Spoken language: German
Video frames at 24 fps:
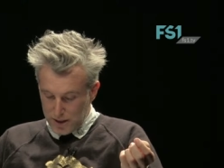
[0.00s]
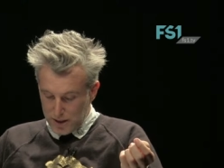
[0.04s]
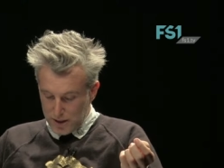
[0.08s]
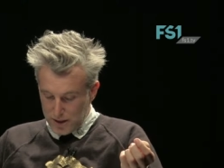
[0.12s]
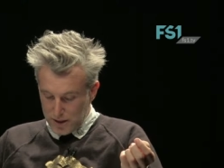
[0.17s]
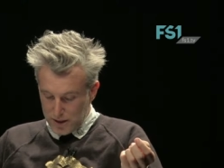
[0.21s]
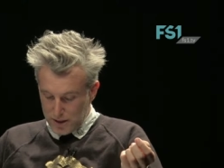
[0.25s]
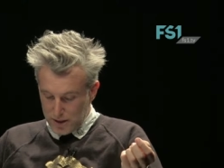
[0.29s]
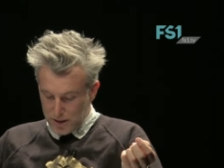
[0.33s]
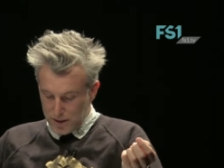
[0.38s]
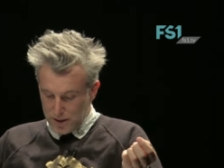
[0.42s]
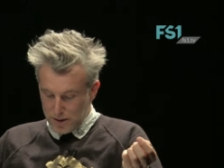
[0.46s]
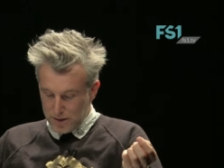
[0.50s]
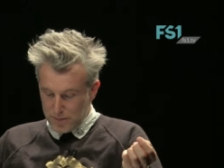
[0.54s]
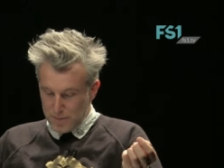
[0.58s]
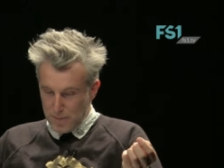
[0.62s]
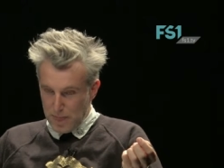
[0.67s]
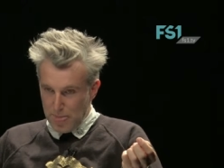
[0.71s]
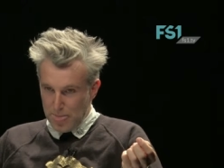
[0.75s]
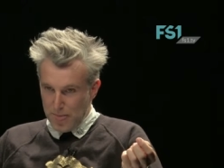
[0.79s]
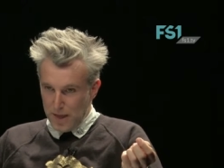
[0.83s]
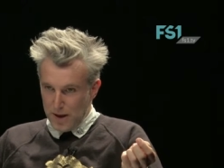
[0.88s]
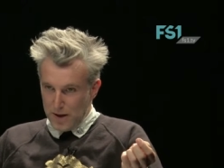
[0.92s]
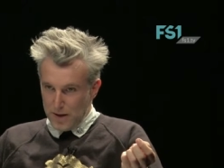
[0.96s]

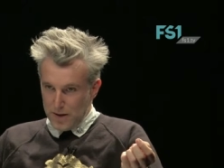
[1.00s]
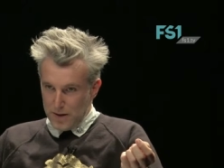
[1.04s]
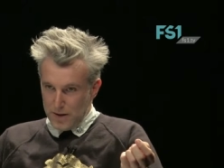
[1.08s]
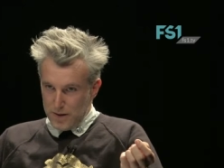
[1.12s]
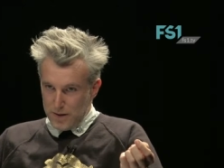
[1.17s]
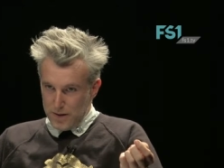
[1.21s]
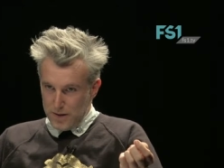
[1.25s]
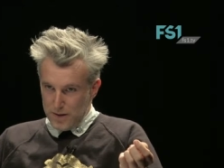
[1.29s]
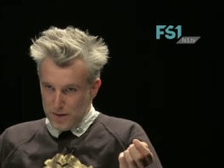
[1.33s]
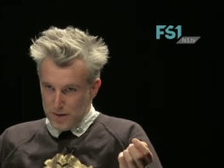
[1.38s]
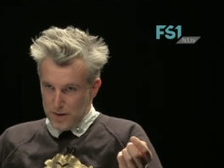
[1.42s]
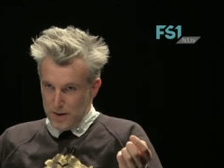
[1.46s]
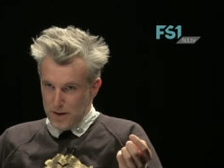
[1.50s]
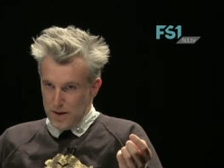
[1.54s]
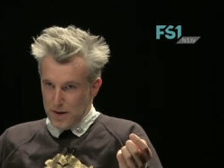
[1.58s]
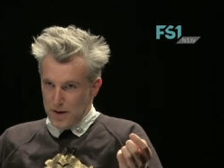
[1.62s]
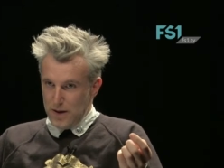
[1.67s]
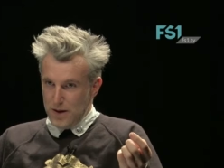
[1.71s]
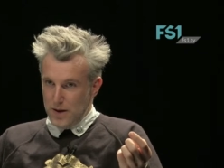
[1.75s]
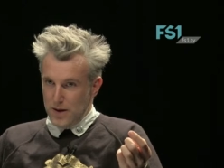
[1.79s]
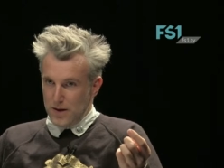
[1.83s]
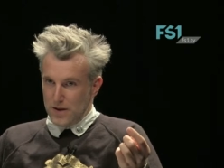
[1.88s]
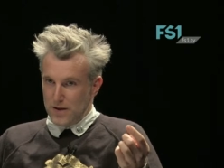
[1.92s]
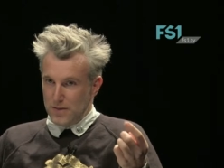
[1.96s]
Ähm,
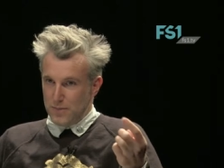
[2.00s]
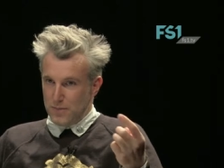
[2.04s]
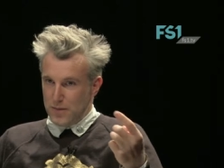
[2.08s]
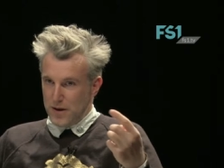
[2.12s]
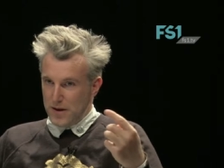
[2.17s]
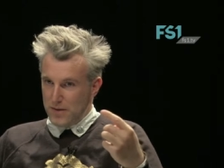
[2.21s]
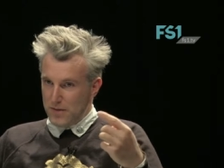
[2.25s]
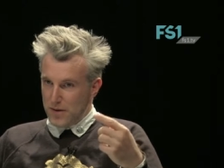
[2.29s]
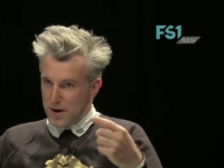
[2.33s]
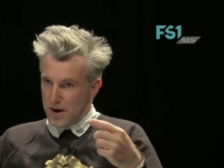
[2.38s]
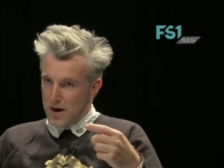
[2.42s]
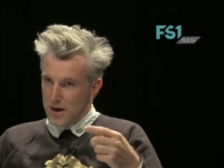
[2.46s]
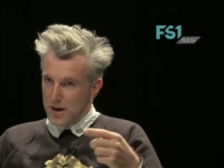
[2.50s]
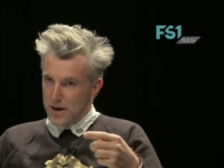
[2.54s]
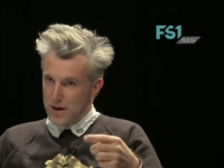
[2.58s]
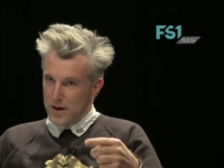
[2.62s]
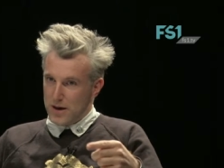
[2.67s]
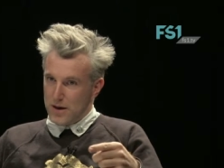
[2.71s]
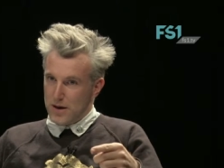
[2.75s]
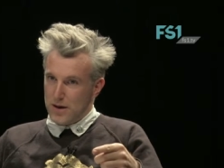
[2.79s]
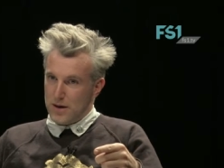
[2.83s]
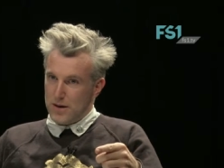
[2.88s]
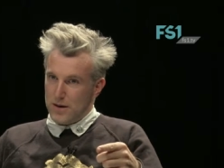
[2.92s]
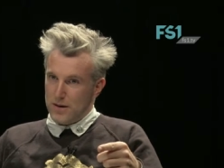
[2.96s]
die Spivak
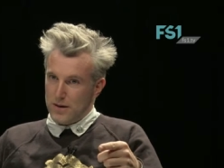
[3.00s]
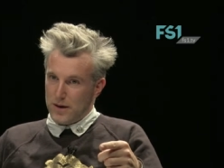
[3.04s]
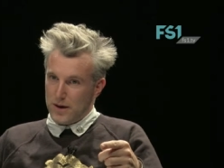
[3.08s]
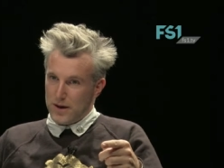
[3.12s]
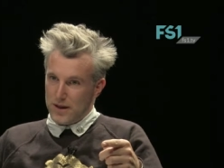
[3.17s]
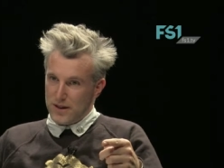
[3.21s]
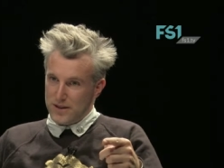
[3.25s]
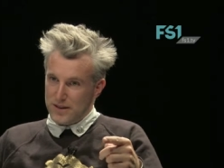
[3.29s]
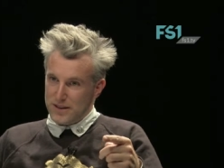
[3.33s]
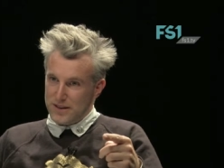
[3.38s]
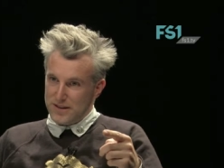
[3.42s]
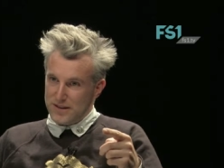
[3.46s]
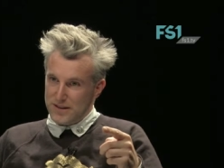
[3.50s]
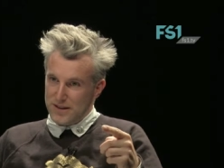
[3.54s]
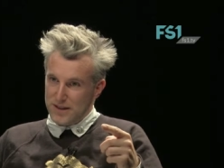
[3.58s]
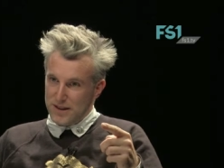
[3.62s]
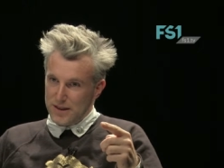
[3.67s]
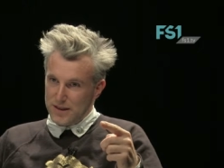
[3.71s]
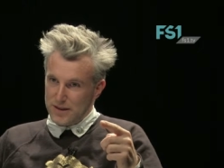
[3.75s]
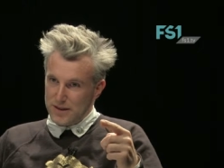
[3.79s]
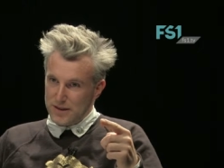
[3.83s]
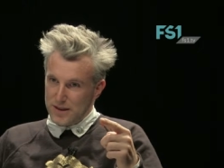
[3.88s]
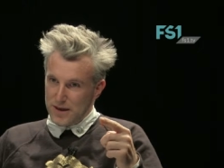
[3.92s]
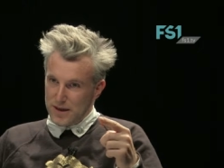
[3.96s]
äh,
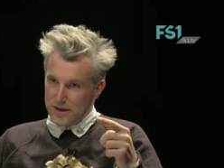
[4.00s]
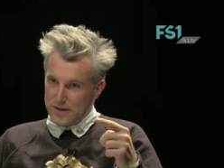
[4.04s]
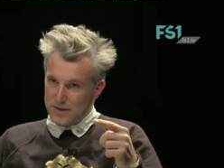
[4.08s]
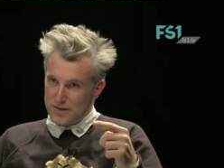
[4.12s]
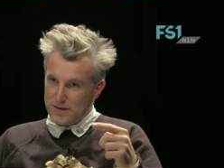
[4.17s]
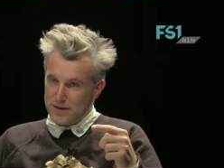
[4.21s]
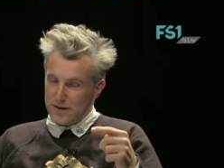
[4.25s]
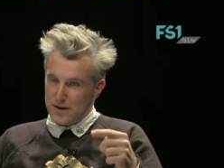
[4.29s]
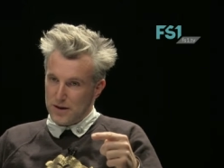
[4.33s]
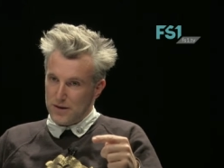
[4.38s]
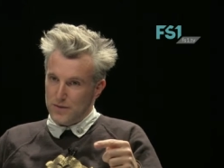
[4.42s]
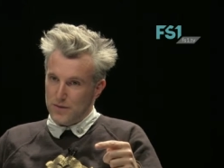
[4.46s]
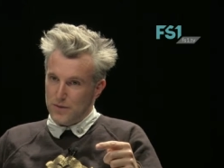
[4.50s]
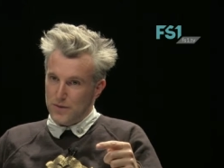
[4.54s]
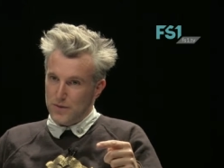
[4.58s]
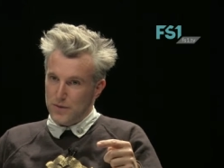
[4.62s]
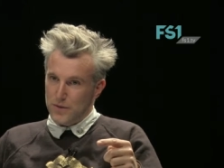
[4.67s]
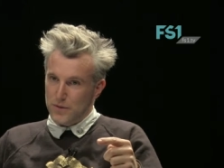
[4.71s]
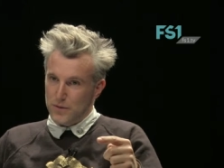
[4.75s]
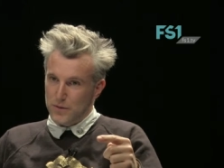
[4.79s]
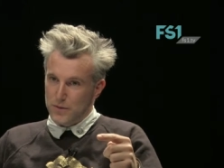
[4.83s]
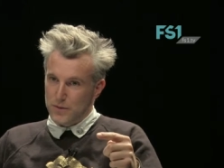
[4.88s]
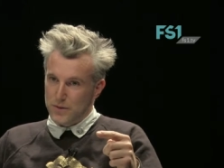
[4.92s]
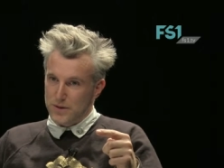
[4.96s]
kritisiert das
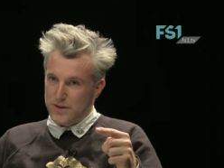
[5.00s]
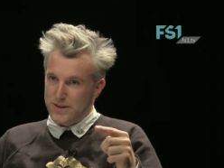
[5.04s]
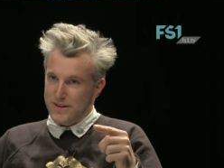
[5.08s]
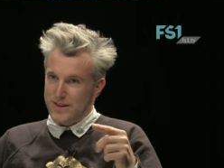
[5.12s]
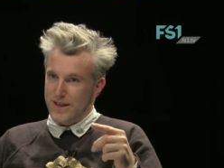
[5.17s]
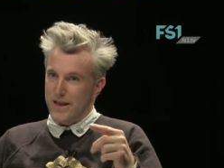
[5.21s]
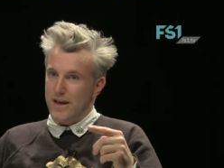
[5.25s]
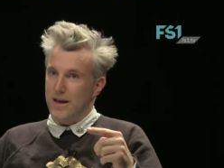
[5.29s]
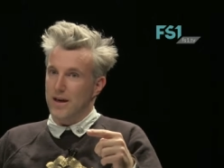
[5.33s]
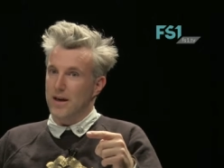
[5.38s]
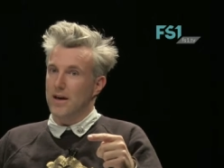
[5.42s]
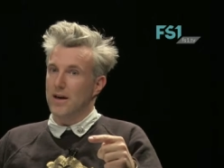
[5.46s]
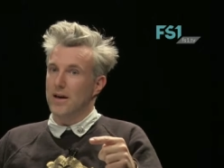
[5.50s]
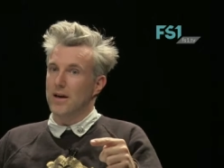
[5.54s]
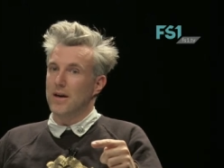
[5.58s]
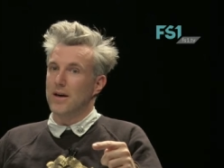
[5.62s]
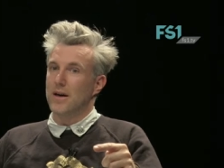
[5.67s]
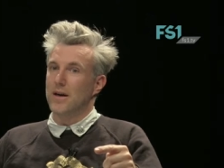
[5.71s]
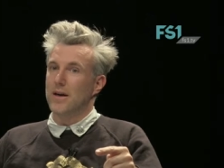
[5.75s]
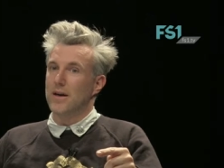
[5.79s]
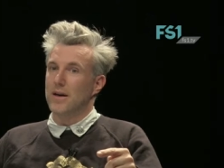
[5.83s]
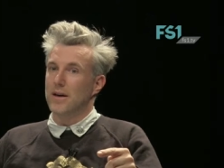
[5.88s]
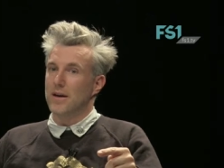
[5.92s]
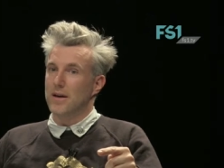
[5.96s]
aufgrund
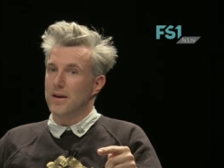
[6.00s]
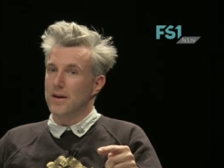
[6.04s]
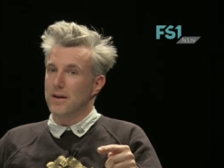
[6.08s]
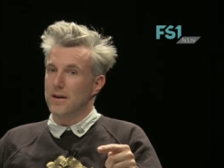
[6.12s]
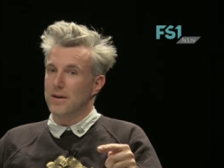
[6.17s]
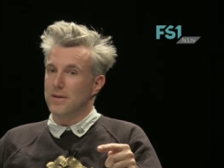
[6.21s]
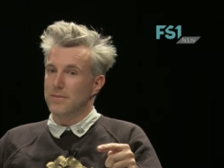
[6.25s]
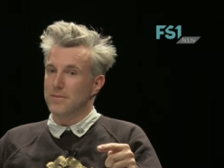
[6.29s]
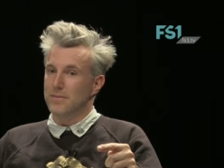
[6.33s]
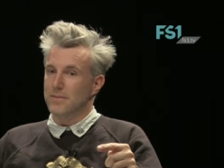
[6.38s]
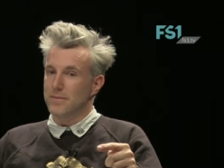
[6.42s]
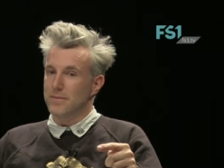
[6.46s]
der